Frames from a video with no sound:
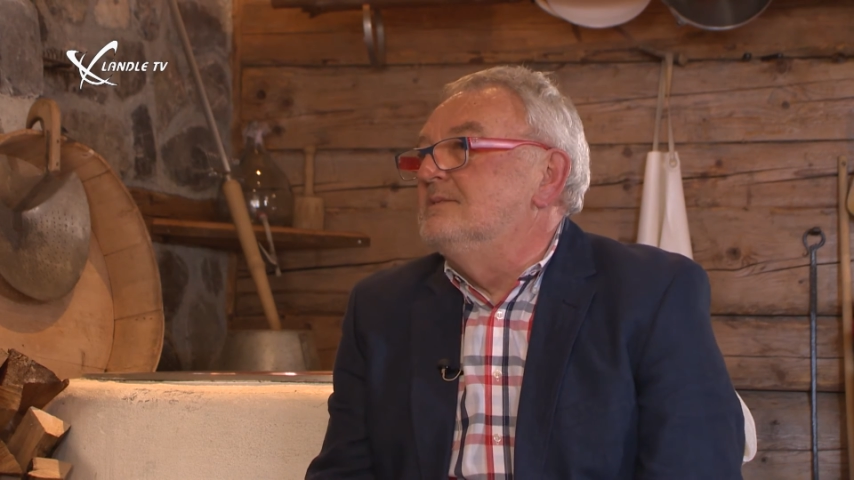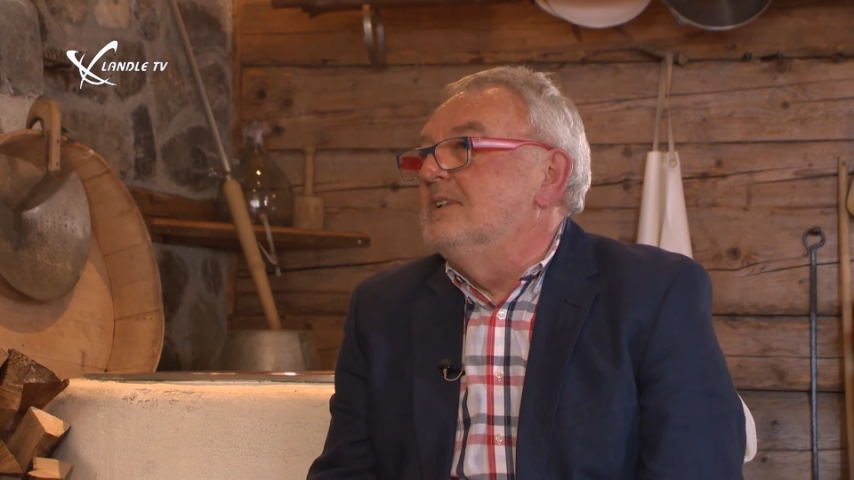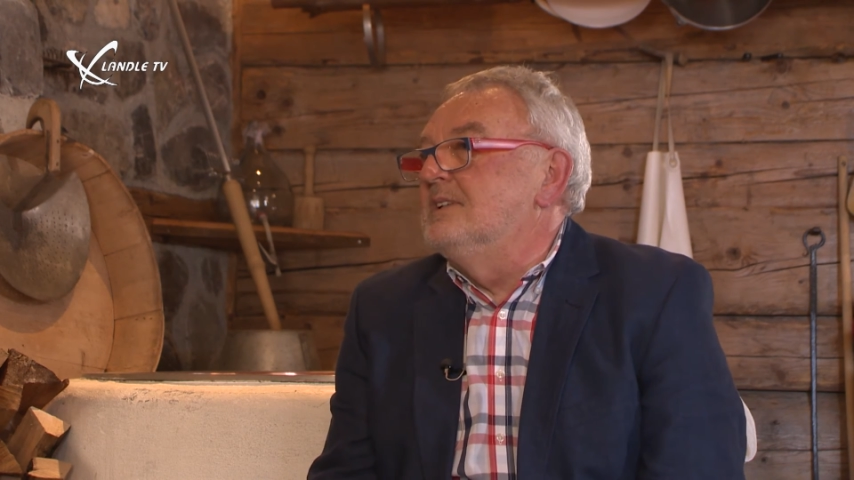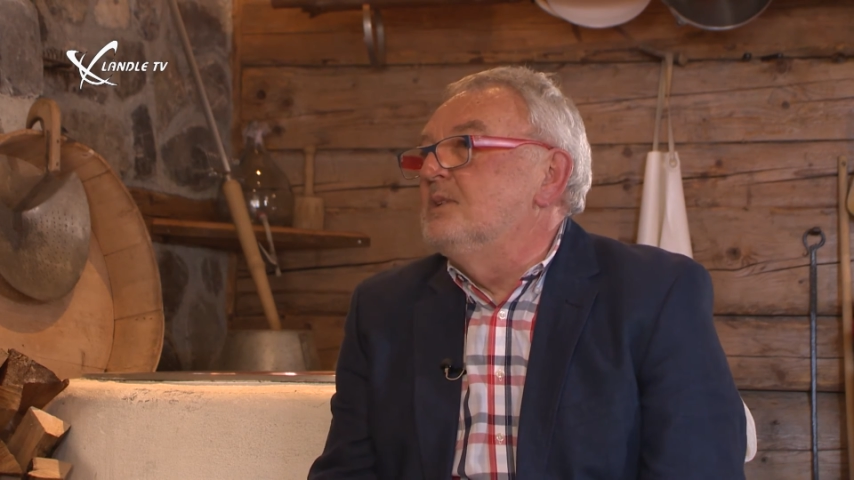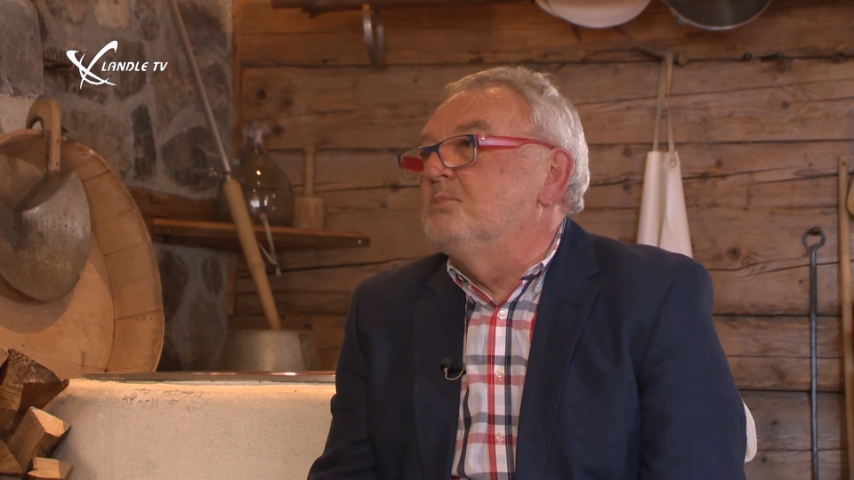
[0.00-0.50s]

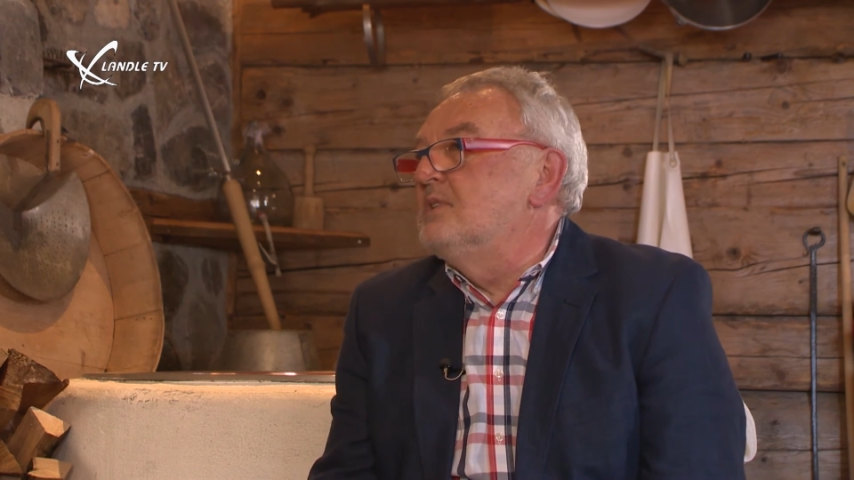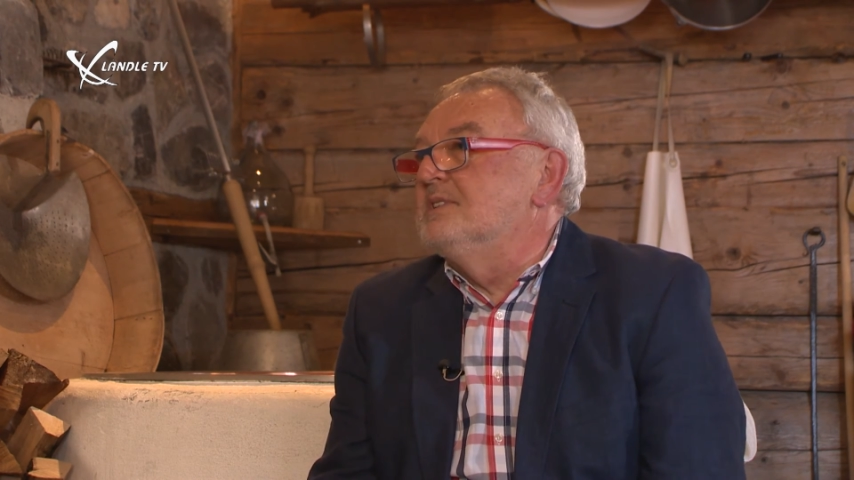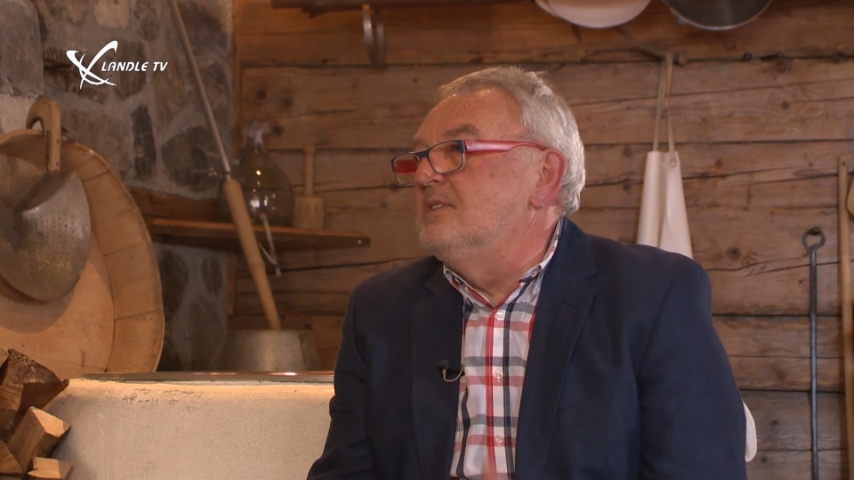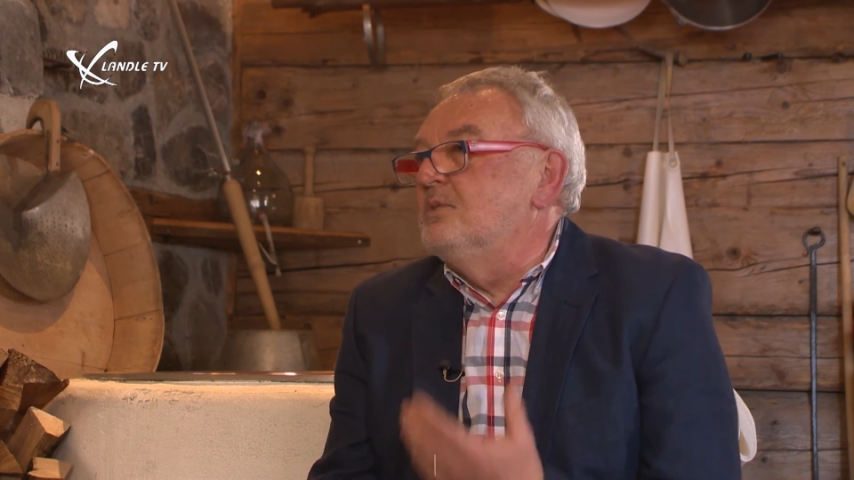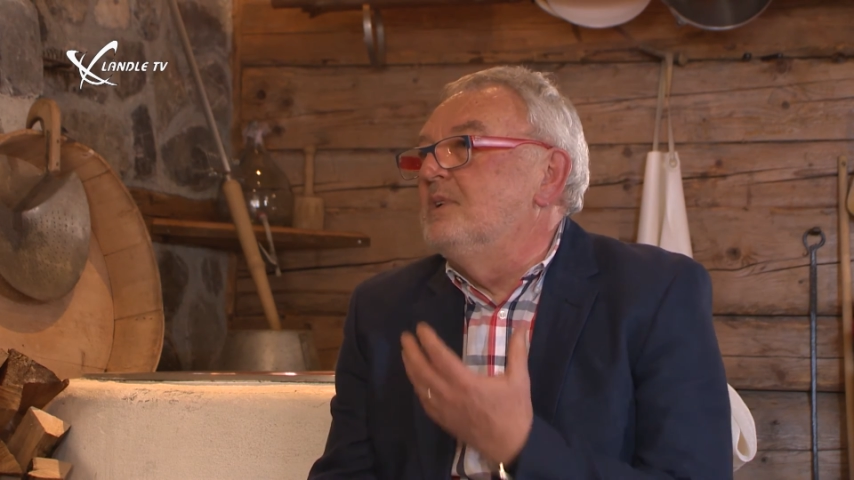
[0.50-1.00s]
90
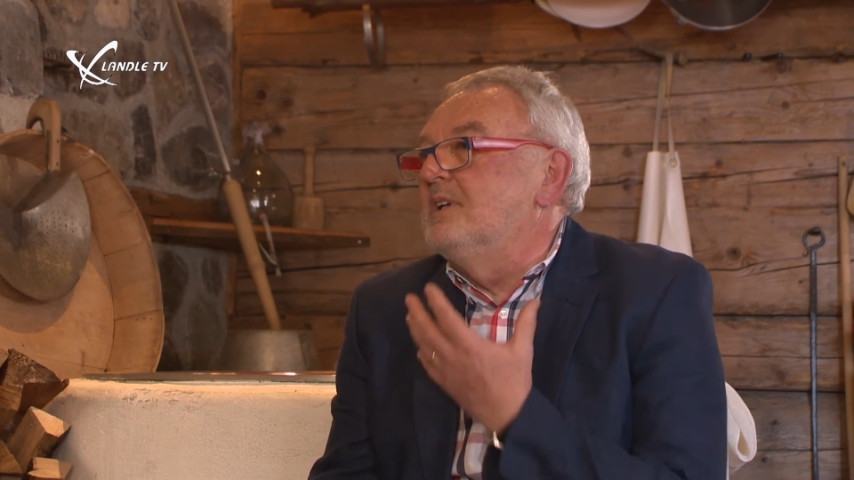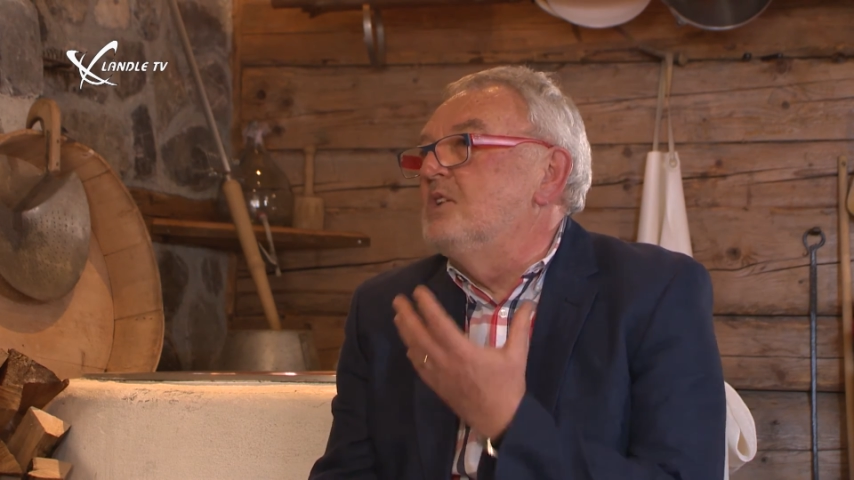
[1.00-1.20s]
Prozent über den